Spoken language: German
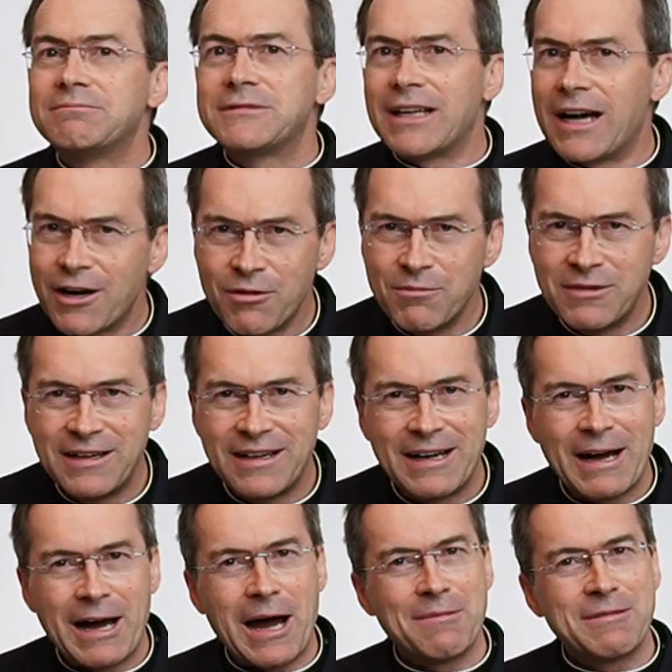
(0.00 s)
darum
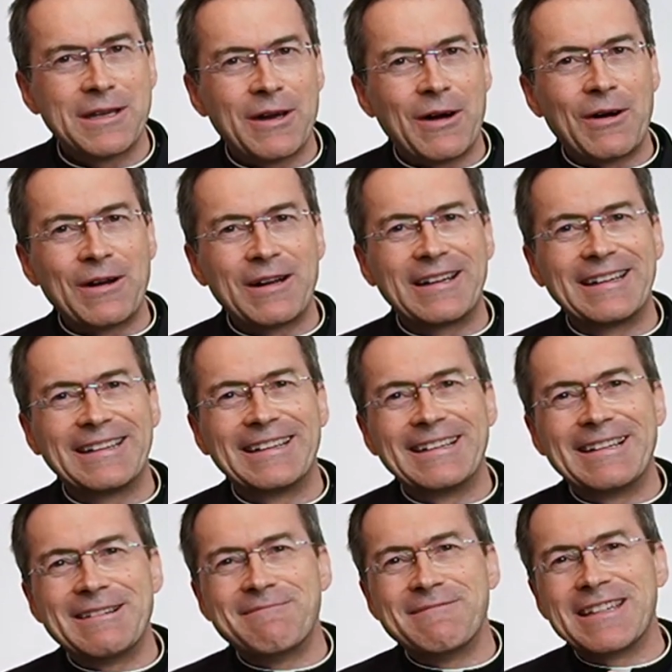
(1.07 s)
habe ich auch
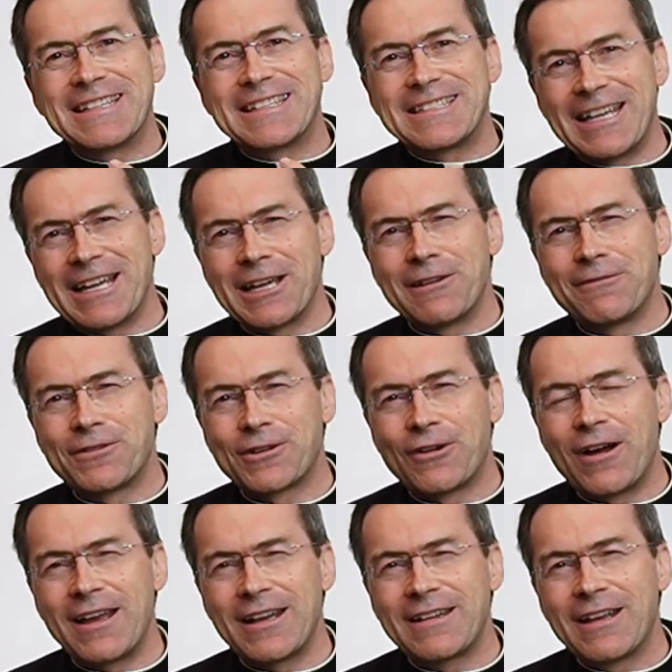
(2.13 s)
mich sehr
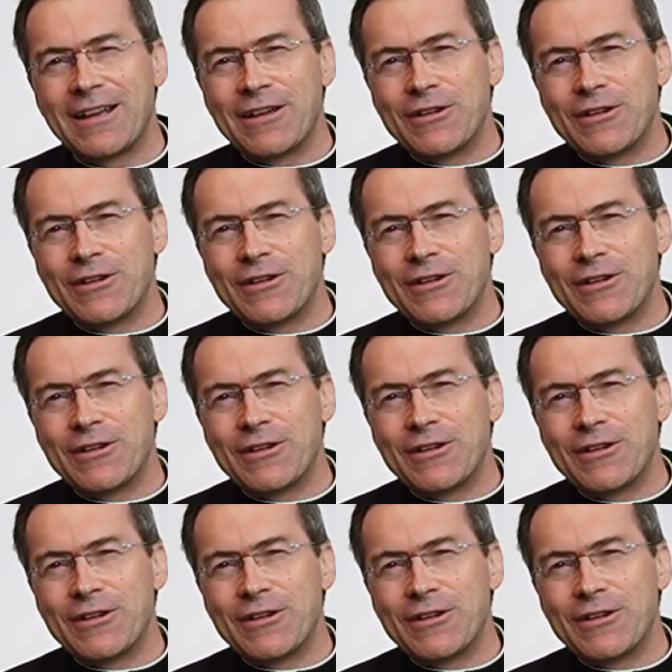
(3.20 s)
gefreut,